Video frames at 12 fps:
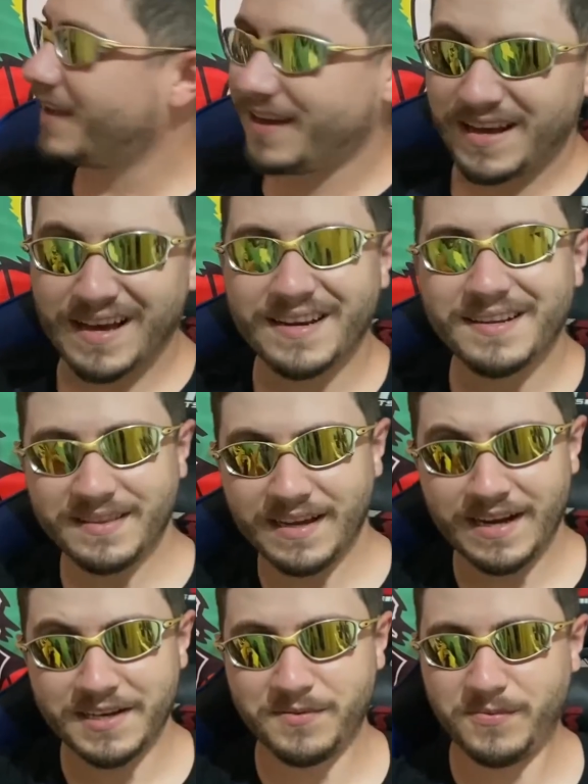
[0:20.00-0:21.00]

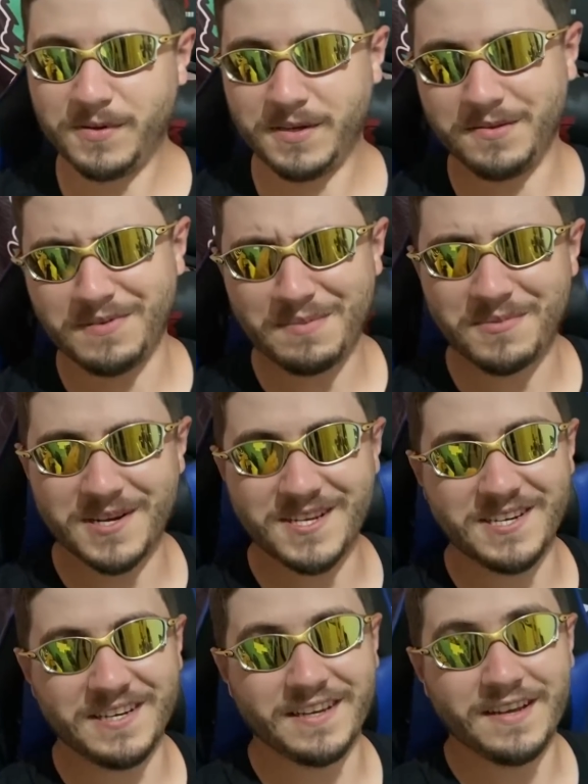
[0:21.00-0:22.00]
Raridade, fio, aqui não é
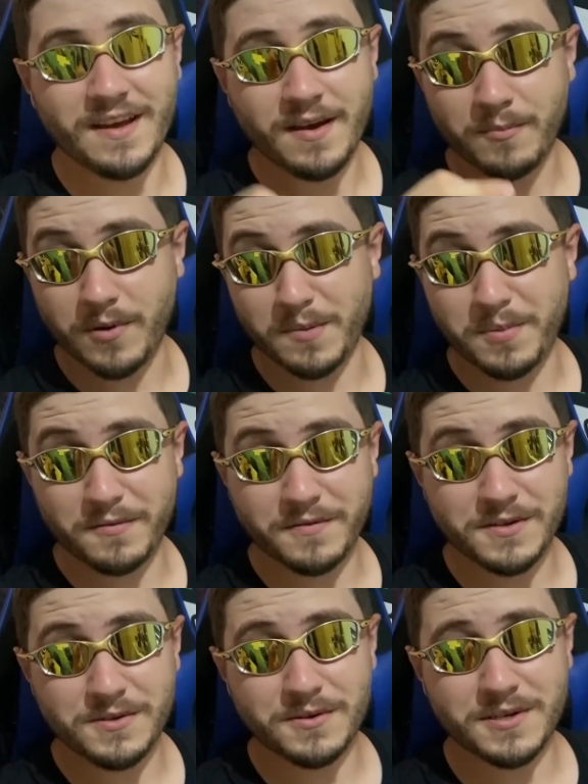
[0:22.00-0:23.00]
modinha Bora pro
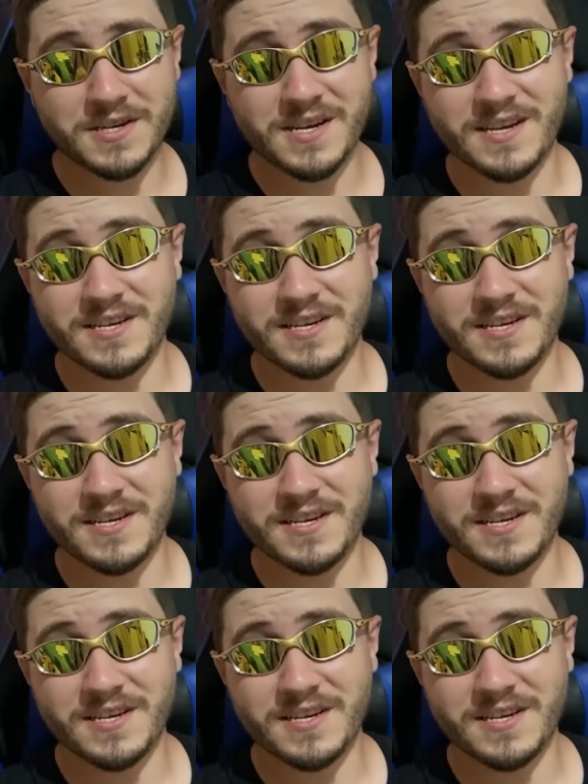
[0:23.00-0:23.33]
vídeo de hoje,